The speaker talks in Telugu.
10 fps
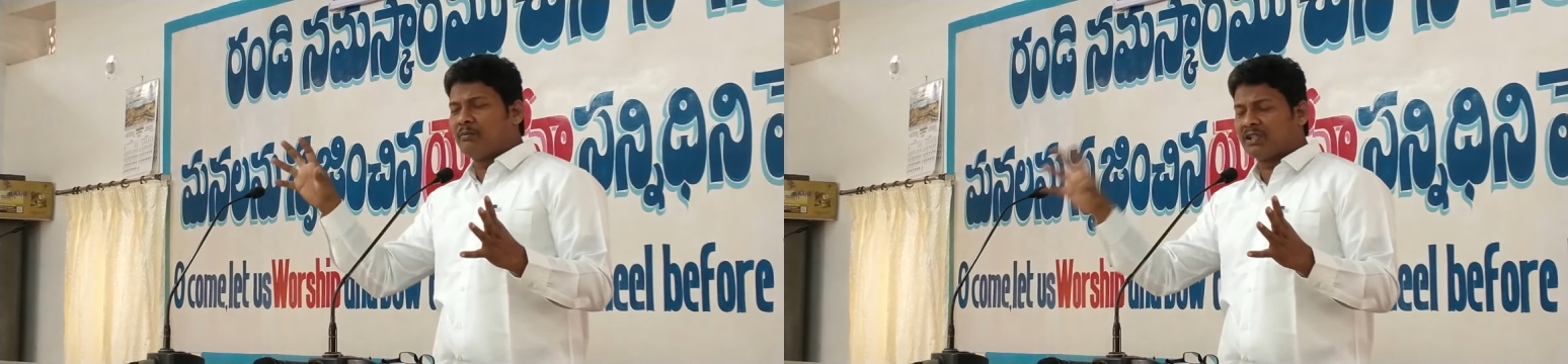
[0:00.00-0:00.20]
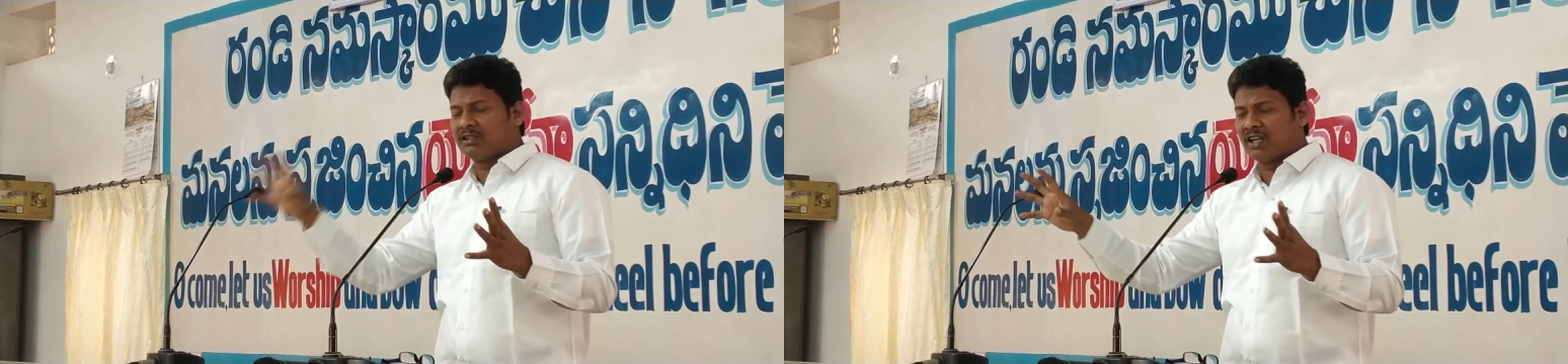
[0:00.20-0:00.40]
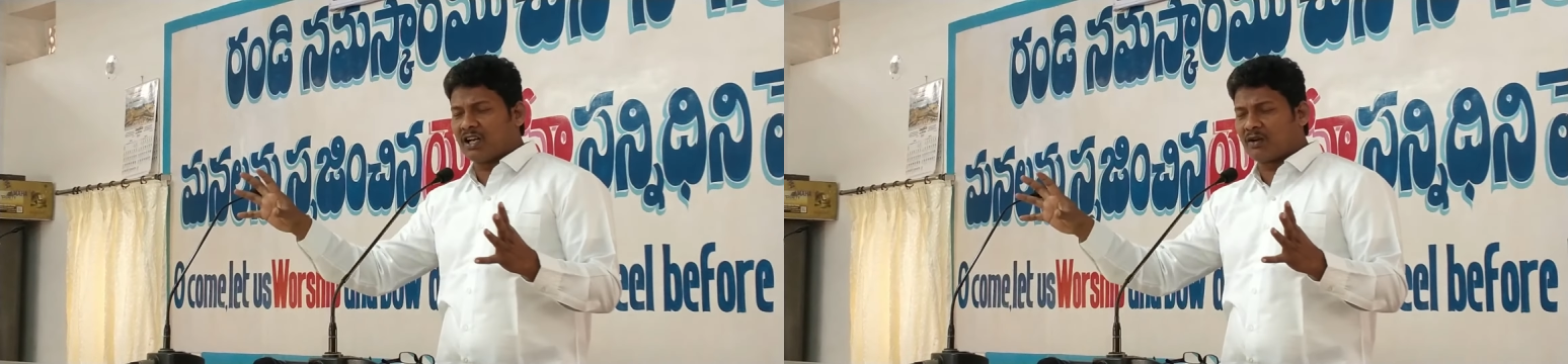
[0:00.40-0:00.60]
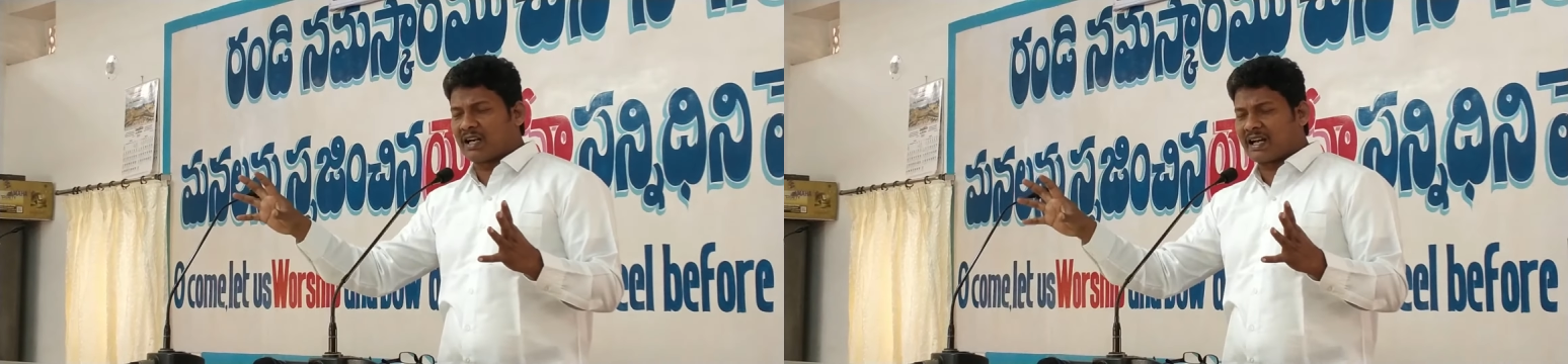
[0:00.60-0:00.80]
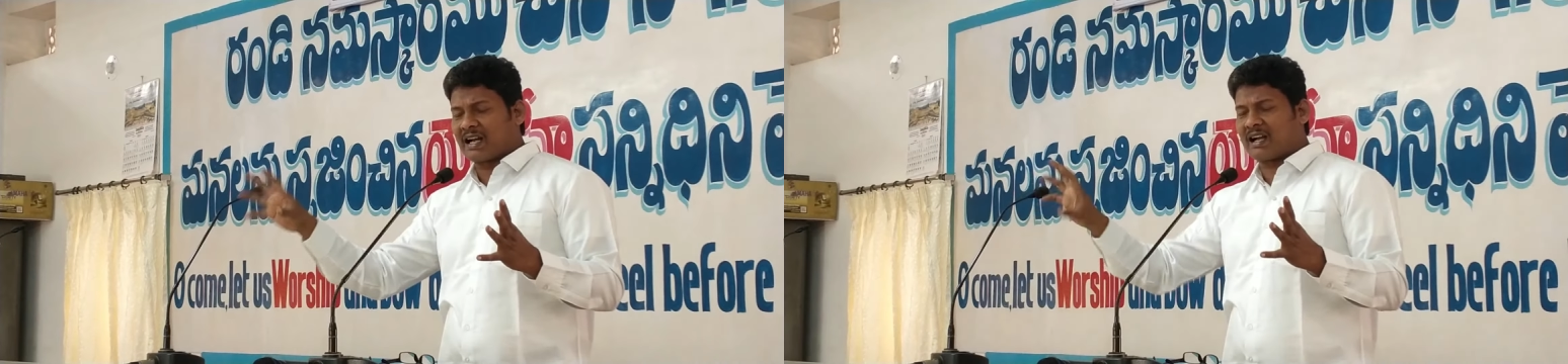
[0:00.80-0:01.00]
మిథ్యాను
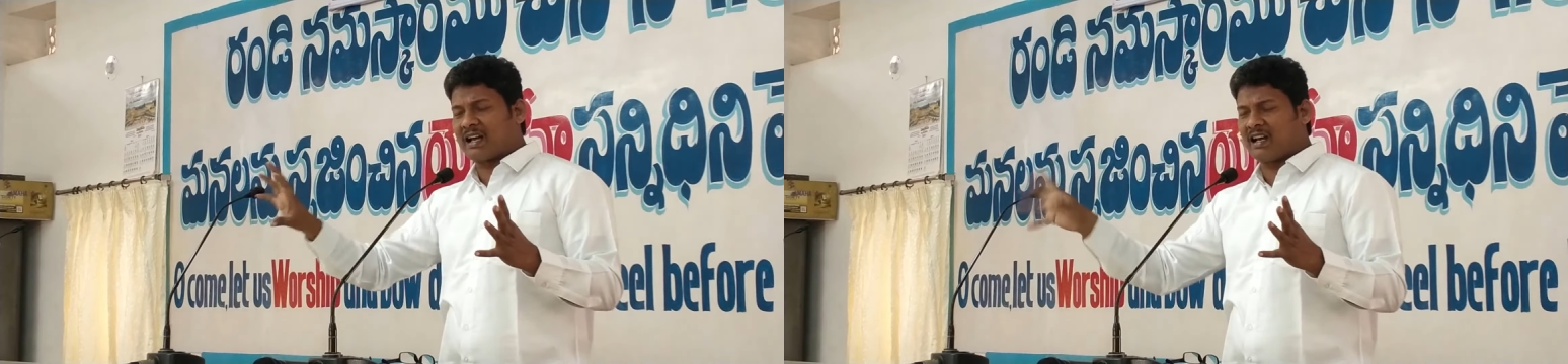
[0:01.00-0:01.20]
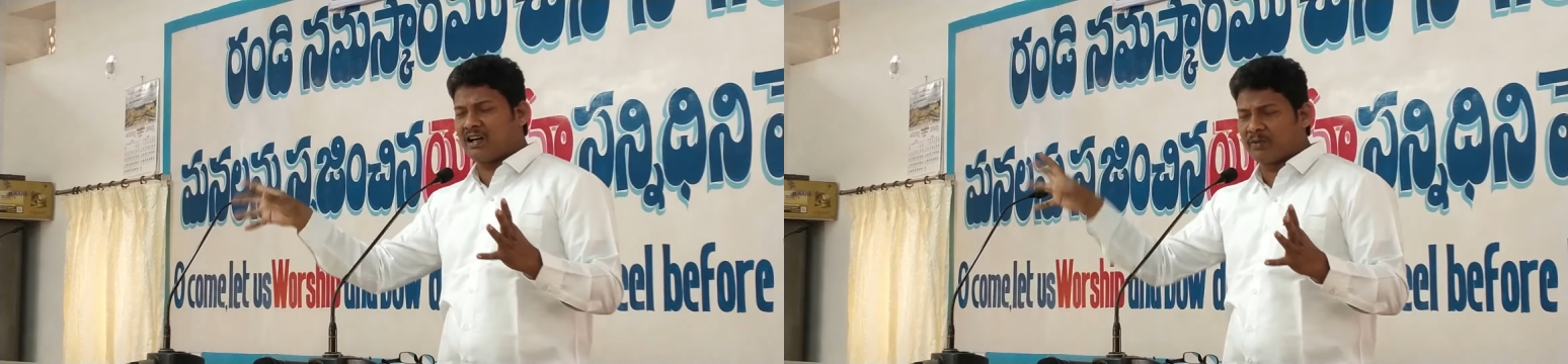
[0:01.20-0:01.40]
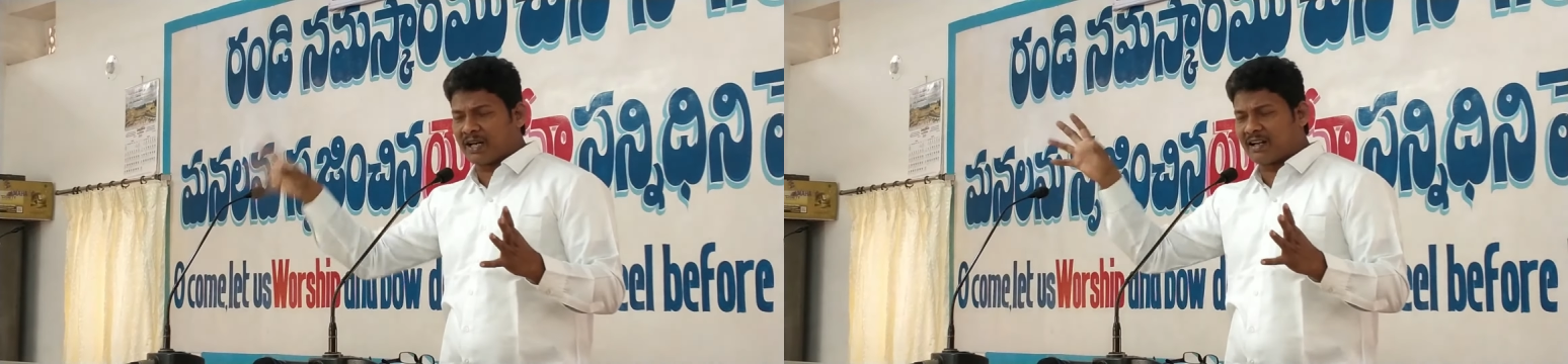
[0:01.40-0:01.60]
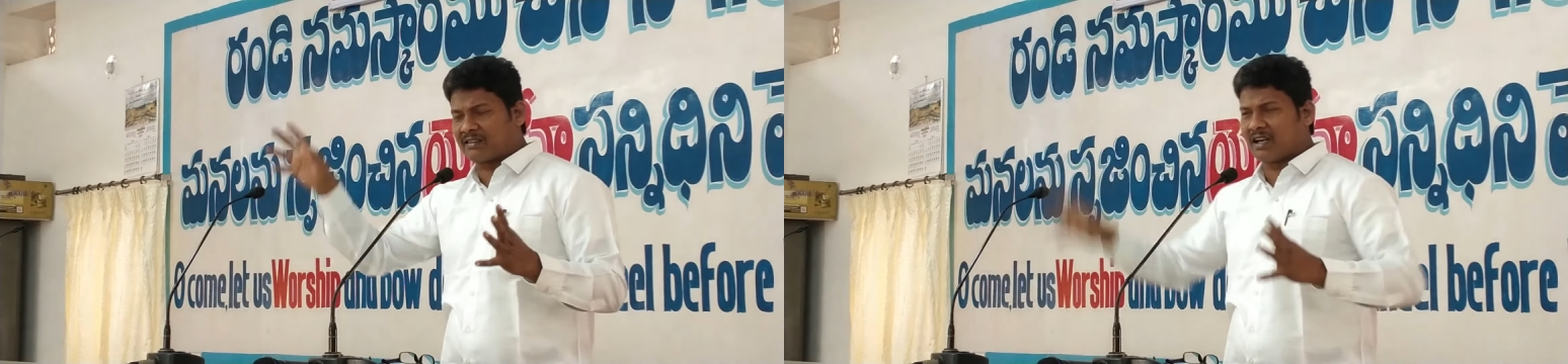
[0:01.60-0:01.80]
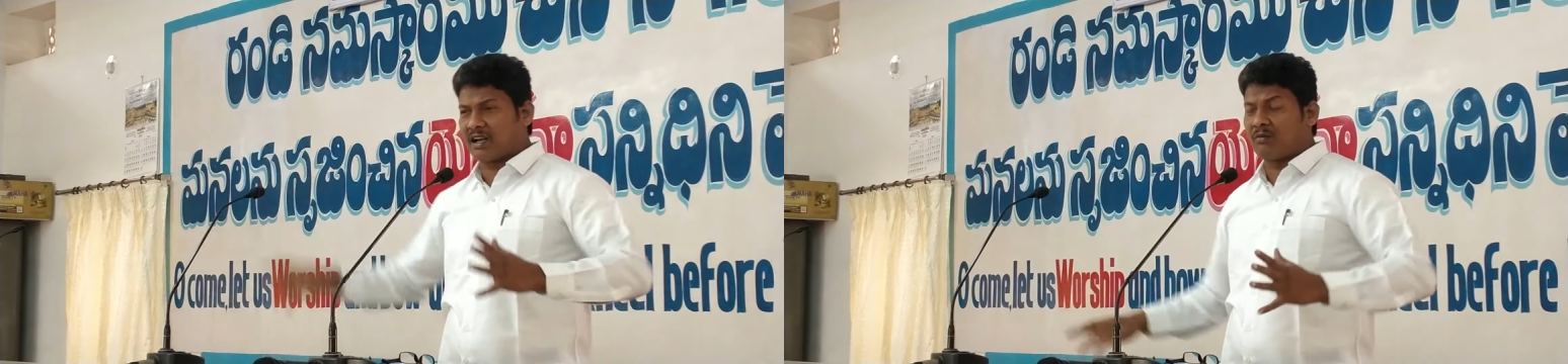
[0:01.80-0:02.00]
అనగా కలహం అని
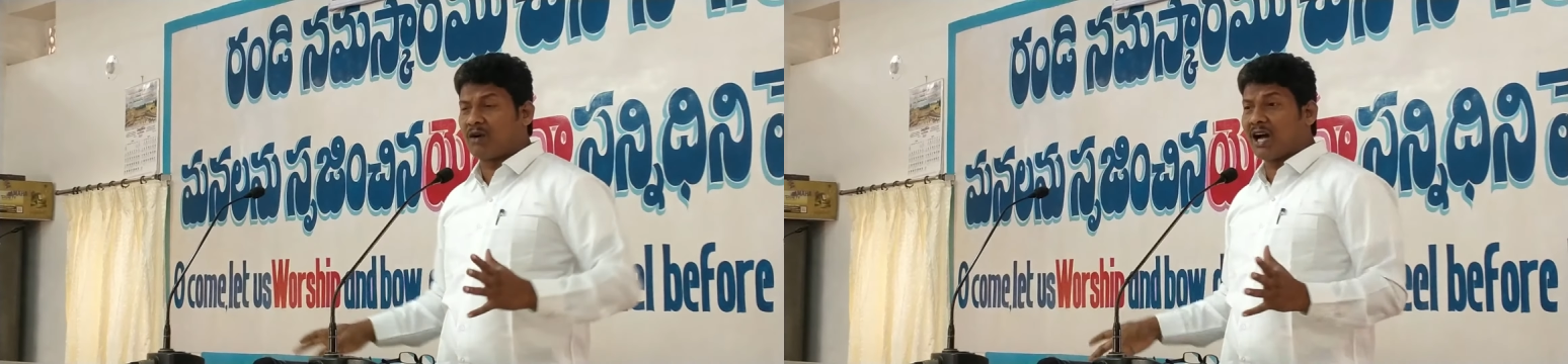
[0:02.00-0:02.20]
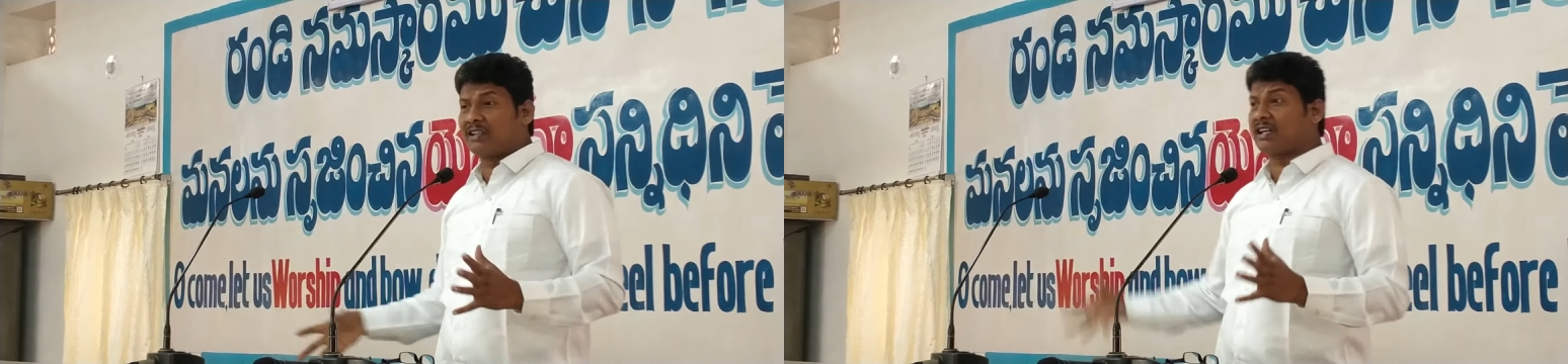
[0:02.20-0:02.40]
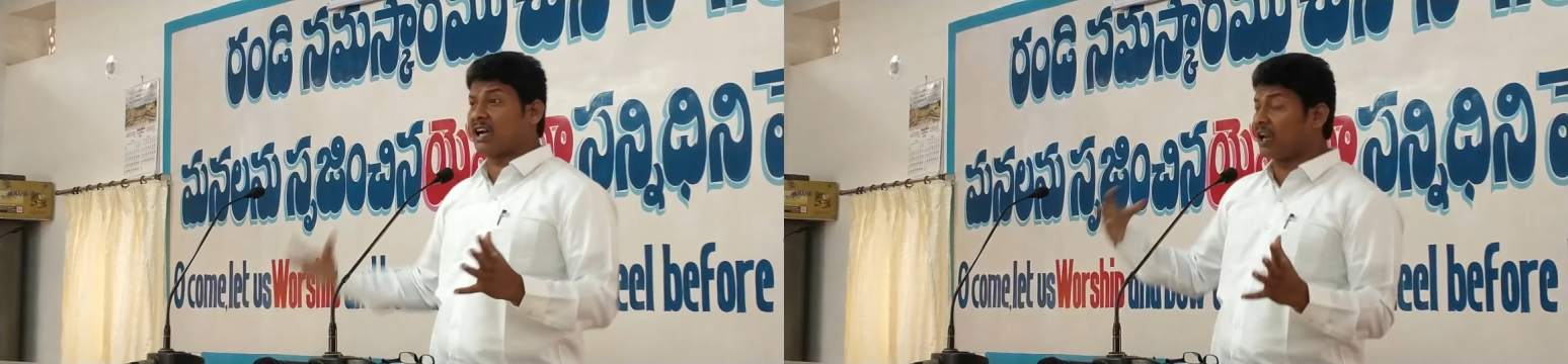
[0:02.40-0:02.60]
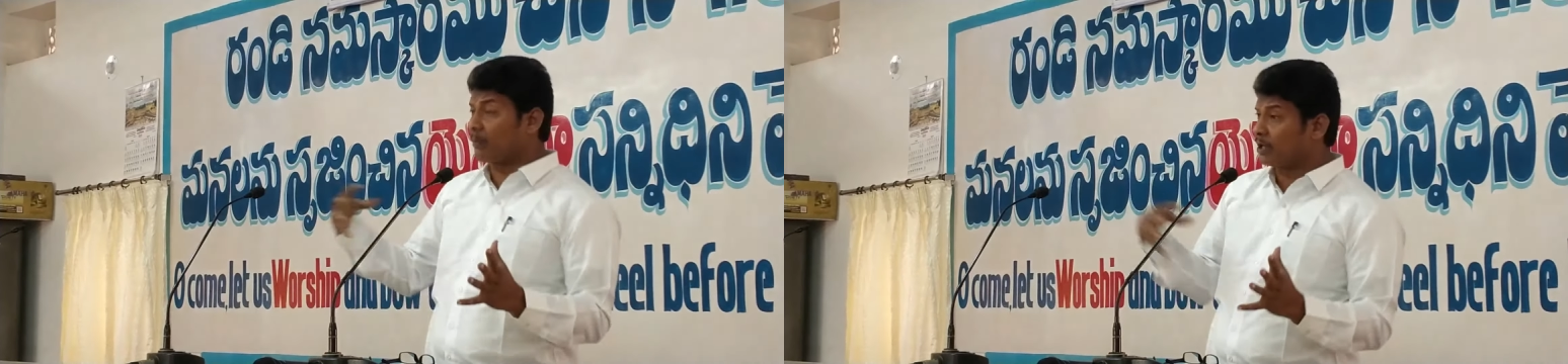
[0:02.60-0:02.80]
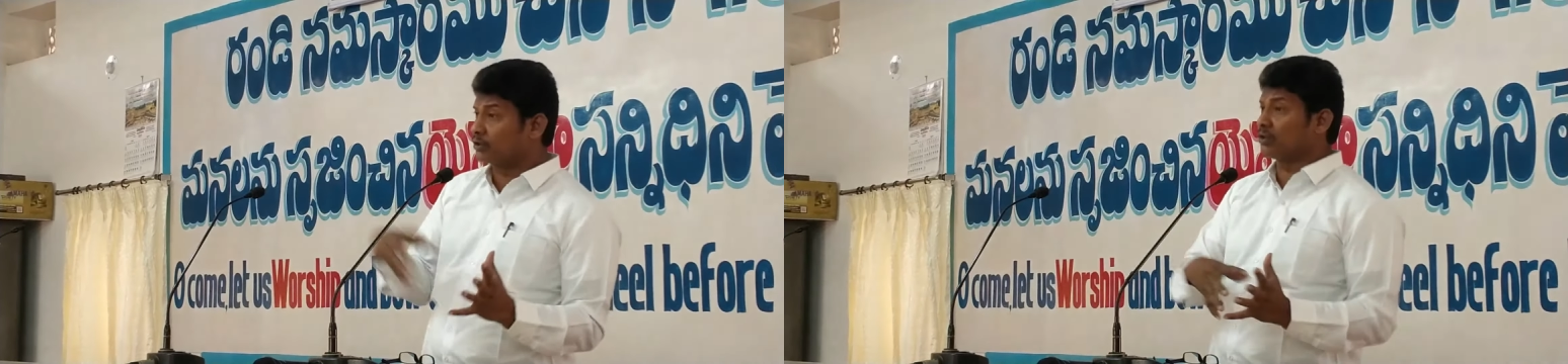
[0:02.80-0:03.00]
అర్థం అది
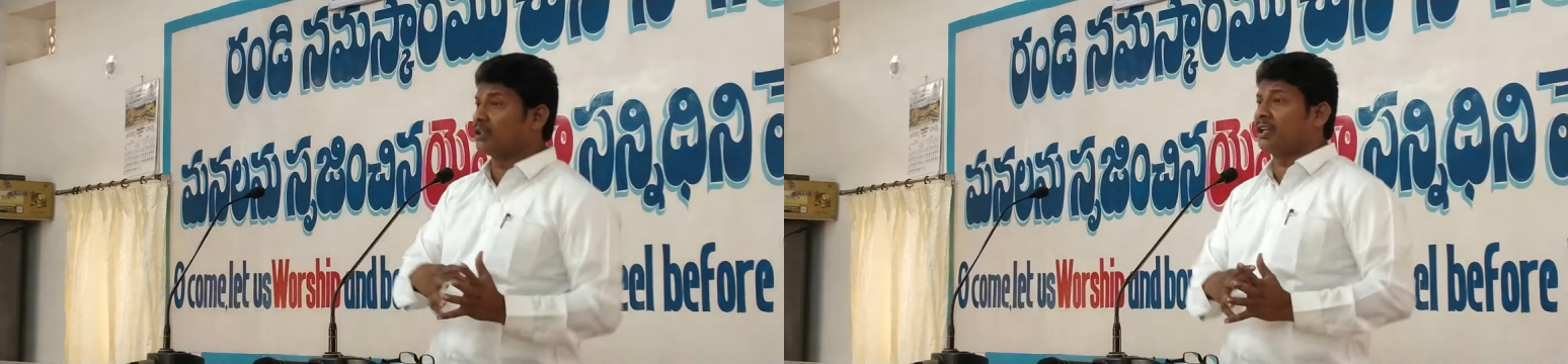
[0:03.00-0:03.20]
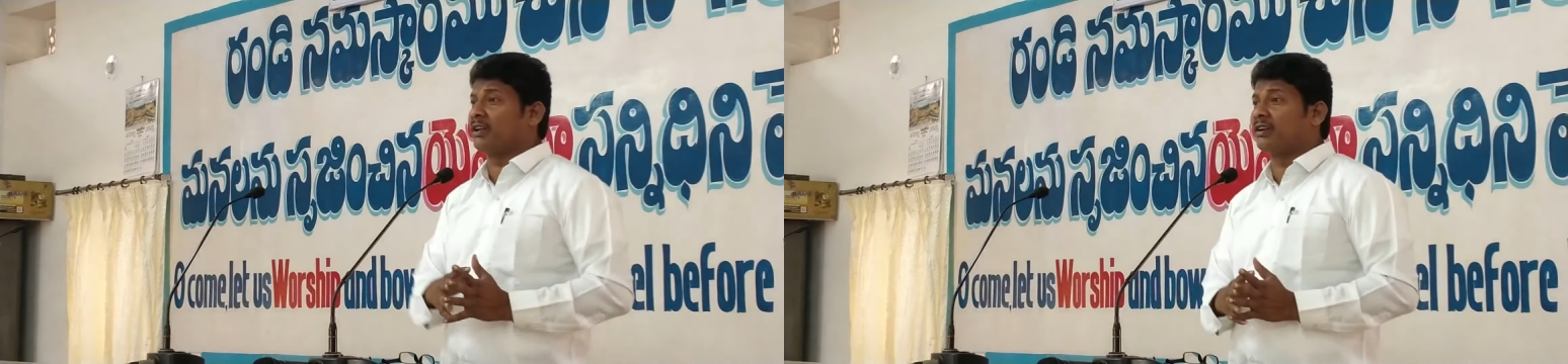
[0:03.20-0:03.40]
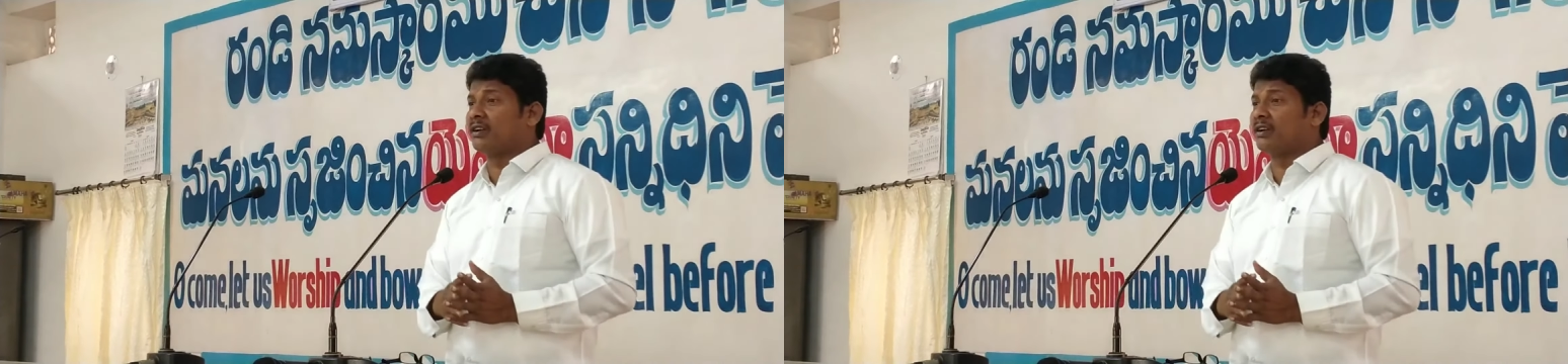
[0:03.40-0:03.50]
కలబడుతుంది